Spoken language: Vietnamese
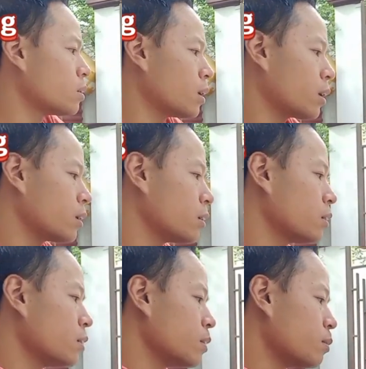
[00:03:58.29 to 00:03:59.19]
đây
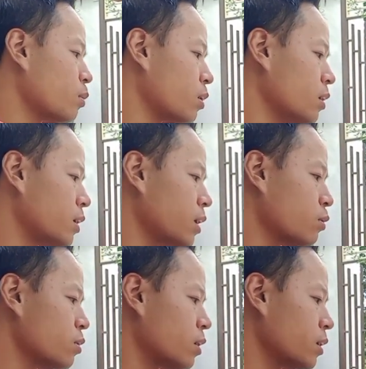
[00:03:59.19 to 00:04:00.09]
mọi người
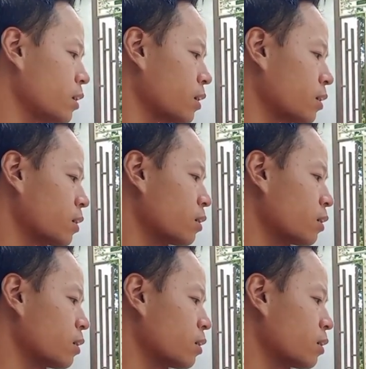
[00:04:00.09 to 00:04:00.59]
theo dõi thì tớ